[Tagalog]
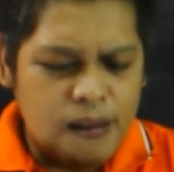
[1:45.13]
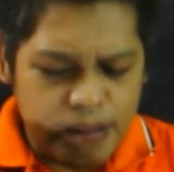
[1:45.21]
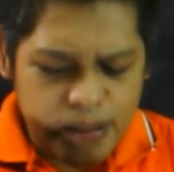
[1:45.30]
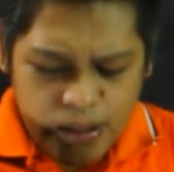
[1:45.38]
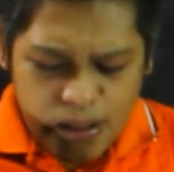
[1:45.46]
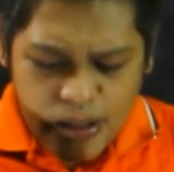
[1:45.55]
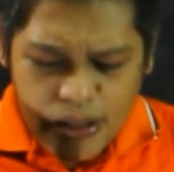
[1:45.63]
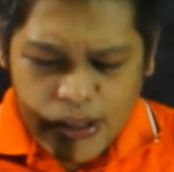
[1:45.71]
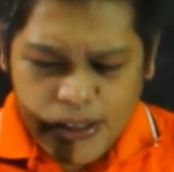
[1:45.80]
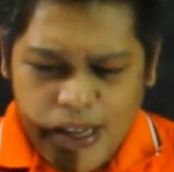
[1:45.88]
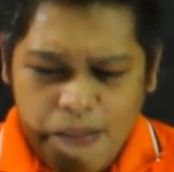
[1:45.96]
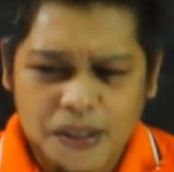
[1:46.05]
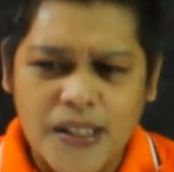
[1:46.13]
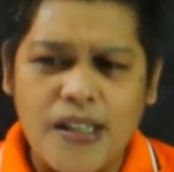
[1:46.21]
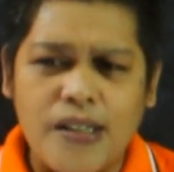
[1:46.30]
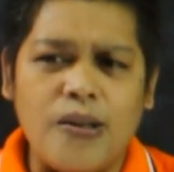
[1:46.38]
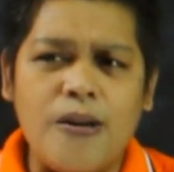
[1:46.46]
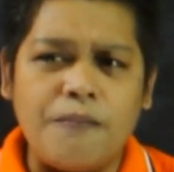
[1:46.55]
So, sabi
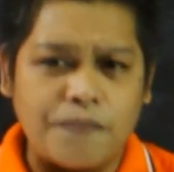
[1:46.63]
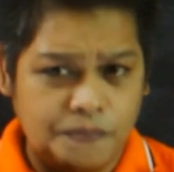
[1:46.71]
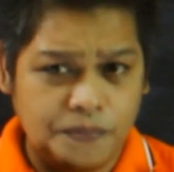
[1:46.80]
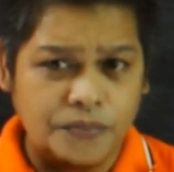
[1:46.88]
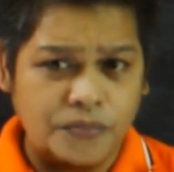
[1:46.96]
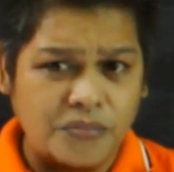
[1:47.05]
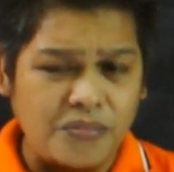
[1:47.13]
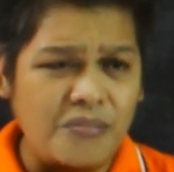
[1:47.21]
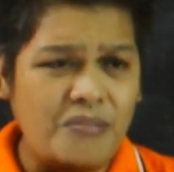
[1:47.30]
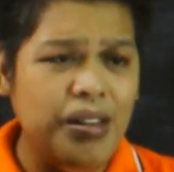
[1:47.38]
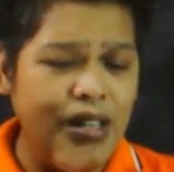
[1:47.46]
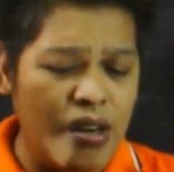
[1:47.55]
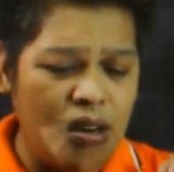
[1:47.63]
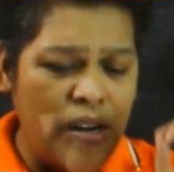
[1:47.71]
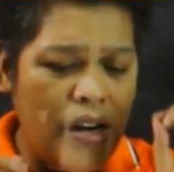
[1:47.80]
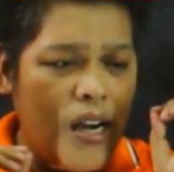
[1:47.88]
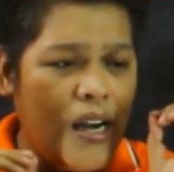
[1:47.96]
dito, no?